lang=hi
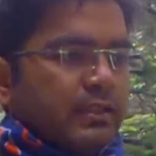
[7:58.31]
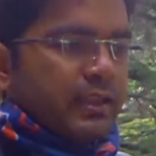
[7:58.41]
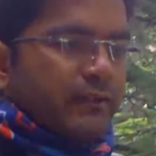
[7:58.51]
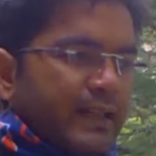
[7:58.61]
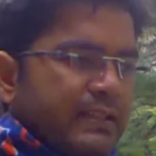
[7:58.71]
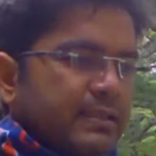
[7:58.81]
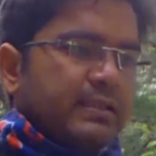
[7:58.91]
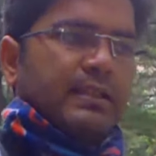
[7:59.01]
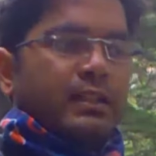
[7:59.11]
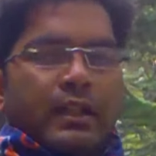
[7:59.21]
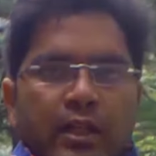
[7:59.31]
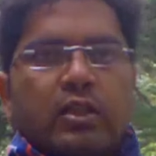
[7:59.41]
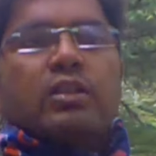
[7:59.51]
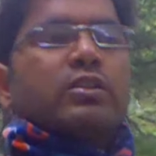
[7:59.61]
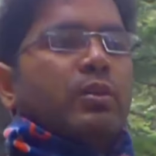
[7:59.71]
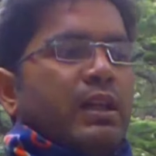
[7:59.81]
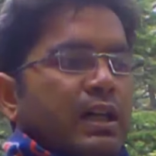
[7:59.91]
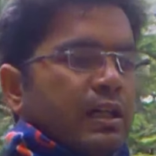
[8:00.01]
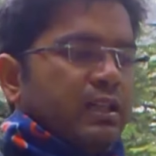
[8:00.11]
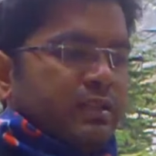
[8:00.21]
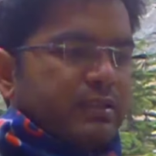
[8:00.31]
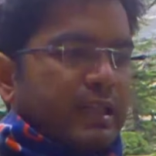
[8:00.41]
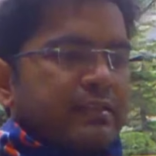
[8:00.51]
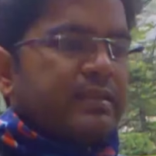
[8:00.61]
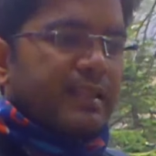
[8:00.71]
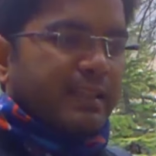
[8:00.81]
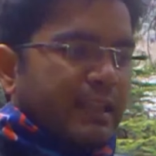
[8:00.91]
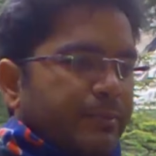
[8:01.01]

अदरवाइज़ थोड़ा चांसेस हैं कि